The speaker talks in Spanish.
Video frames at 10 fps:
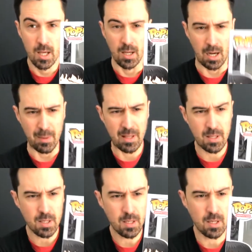
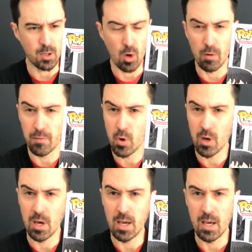Realmente yo confío
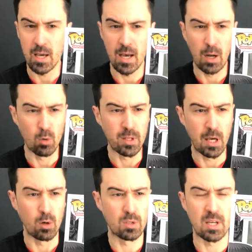que algún
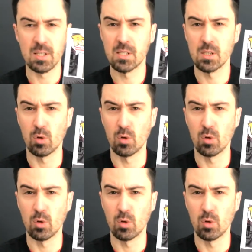día otras,